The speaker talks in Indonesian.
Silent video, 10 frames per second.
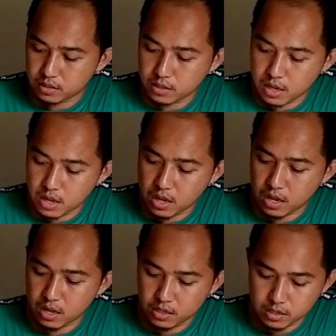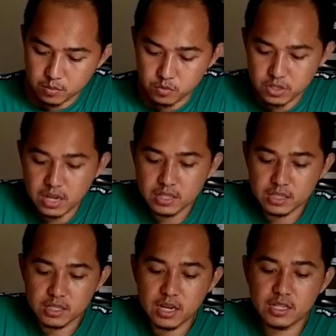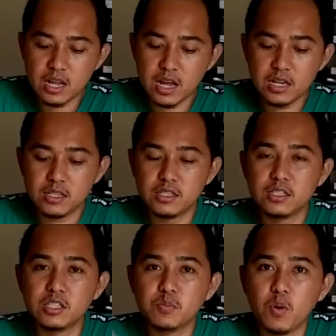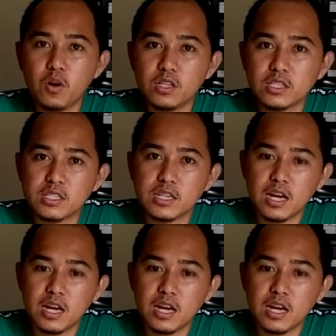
nah kemudian ini ada spons